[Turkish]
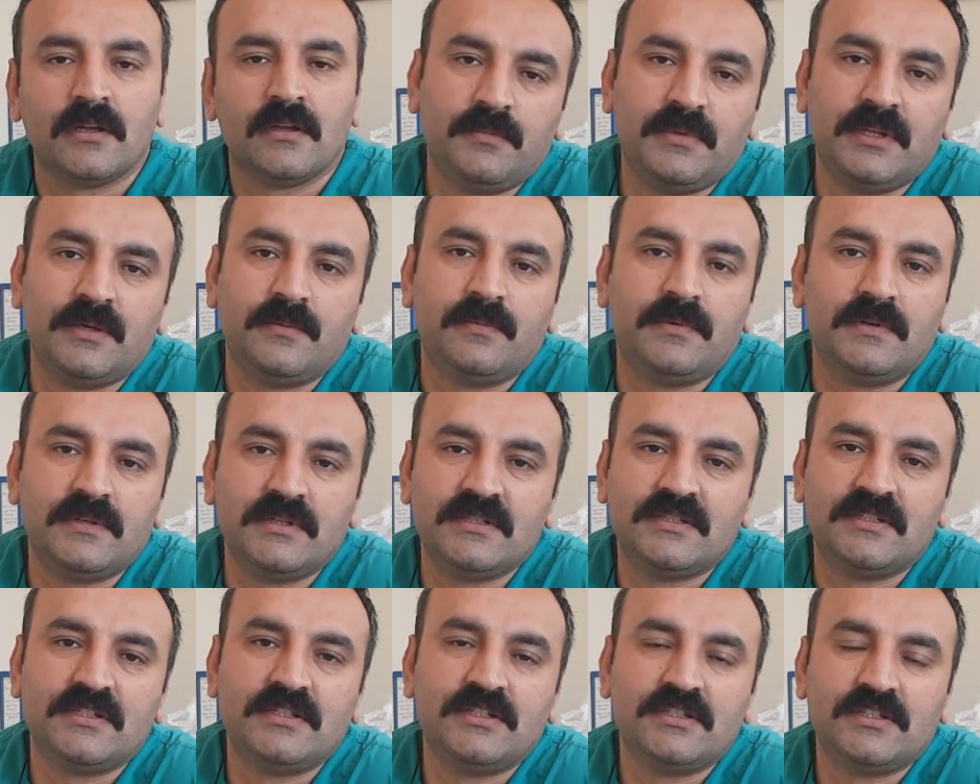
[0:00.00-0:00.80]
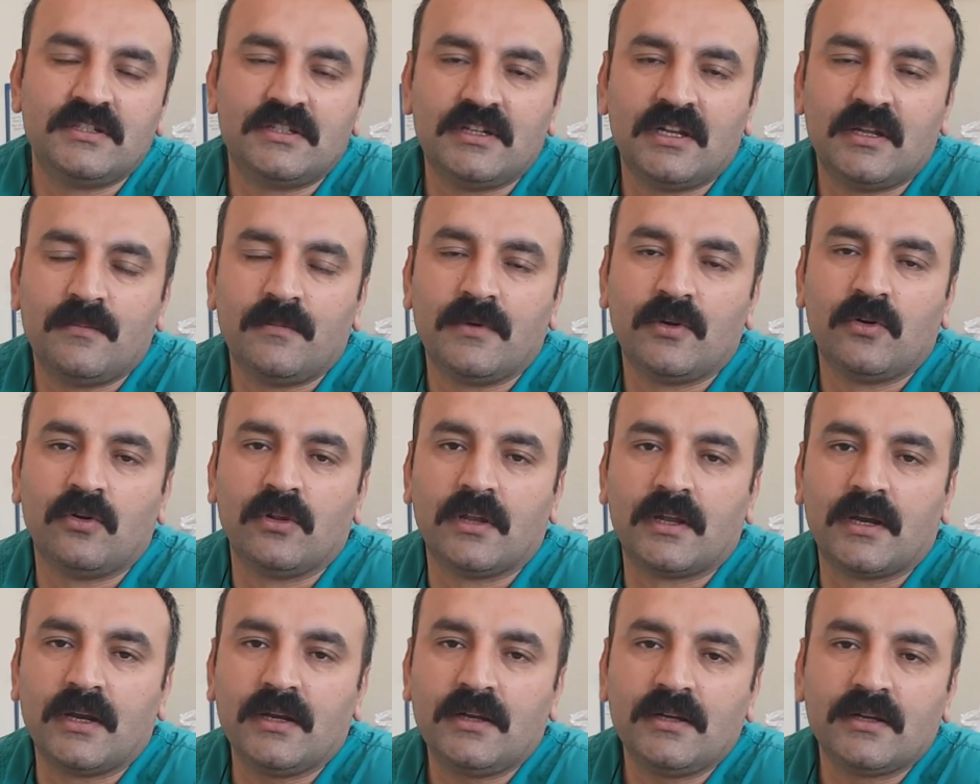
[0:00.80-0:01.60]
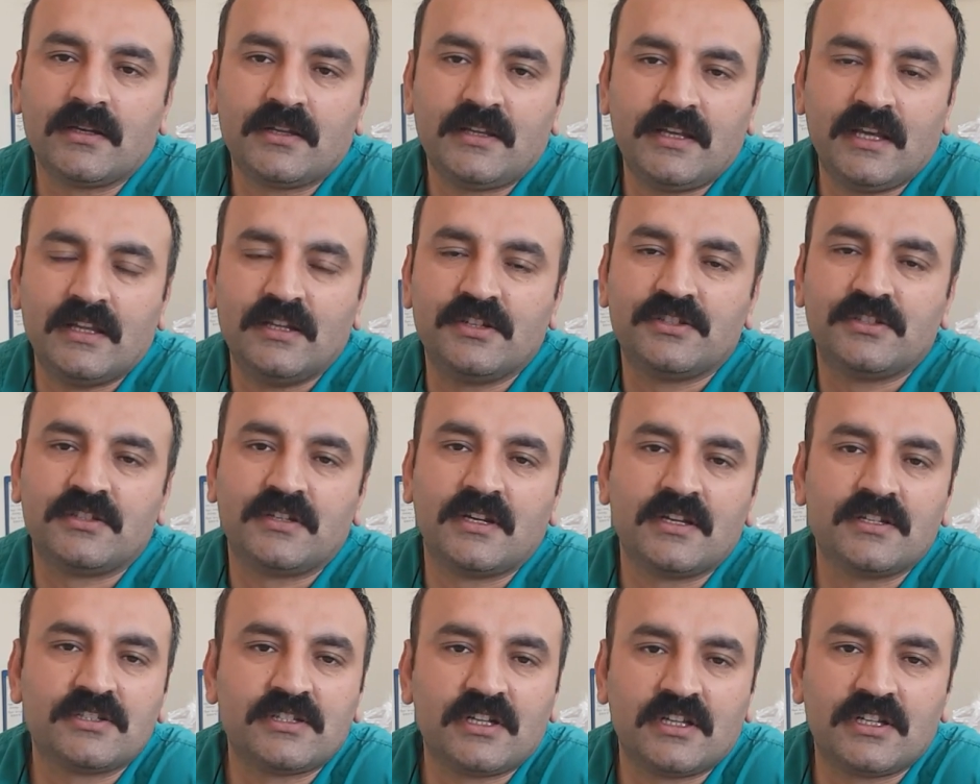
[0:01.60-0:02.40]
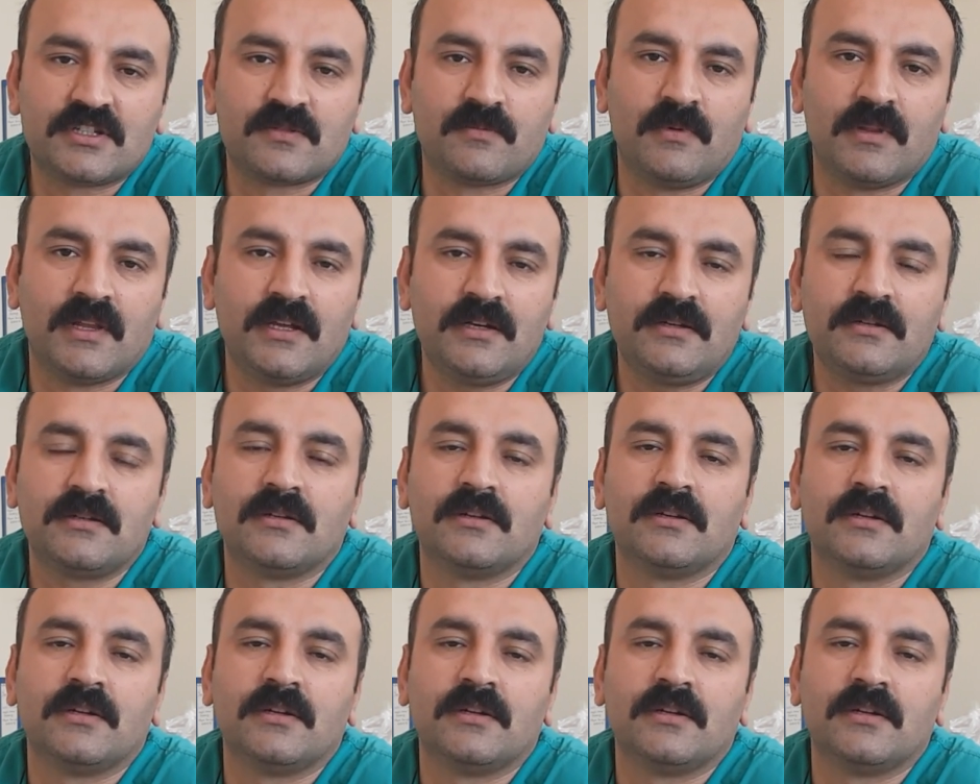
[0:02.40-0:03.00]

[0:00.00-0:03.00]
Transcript: Birbirini zincirleme olarak geliştiren çalışmalar.